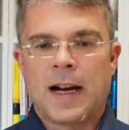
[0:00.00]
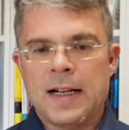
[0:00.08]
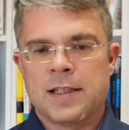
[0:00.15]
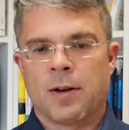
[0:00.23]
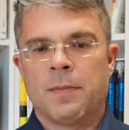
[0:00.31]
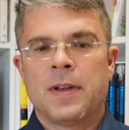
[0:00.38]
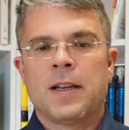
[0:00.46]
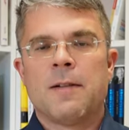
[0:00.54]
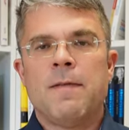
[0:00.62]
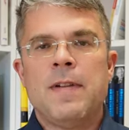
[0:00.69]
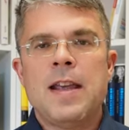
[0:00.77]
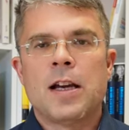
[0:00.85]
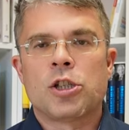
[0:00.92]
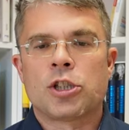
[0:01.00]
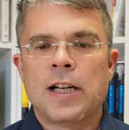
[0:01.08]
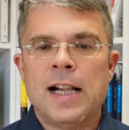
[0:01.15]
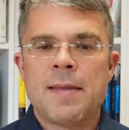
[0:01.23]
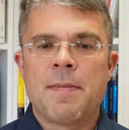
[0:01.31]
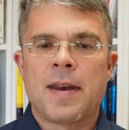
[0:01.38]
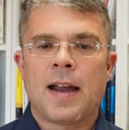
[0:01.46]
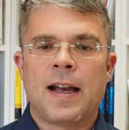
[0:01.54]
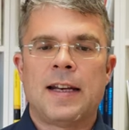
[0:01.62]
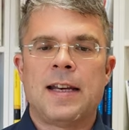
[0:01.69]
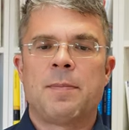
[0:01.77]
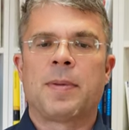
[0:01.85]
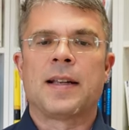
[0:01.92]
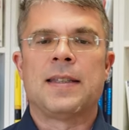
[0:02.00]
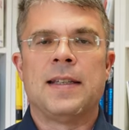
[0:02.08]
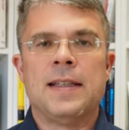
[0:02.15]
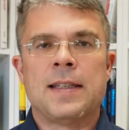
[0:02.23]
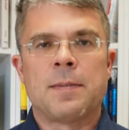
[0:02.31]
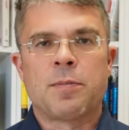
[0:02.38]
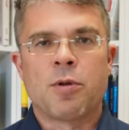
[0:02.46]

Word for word: Also, wie erstellt man eine präzise